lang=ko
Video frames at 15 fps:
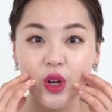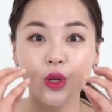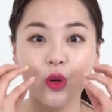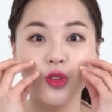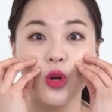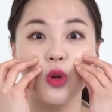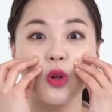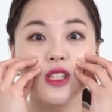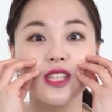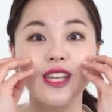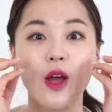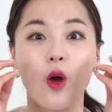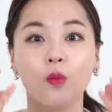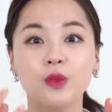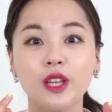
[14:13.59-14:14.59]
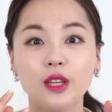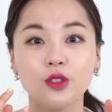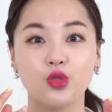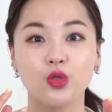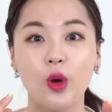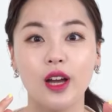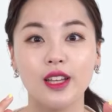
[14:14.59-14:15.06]
그리고 떨어지는 게 없는
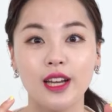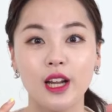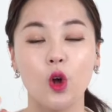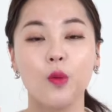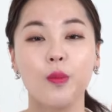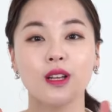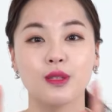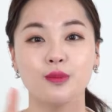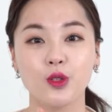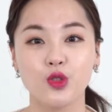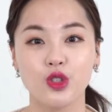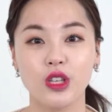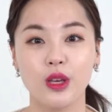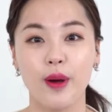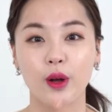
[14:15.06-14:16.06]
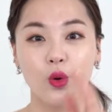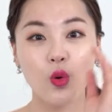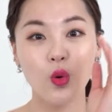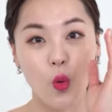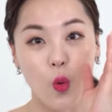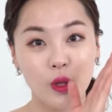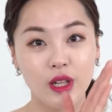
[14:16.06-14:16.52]
게 중요하다라고 말씀해 주신 게
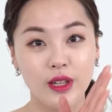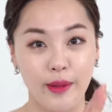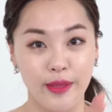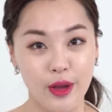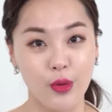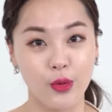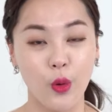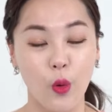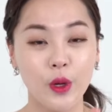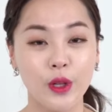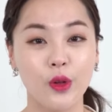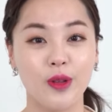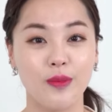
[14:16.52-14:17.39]
바로 오늘 만나보는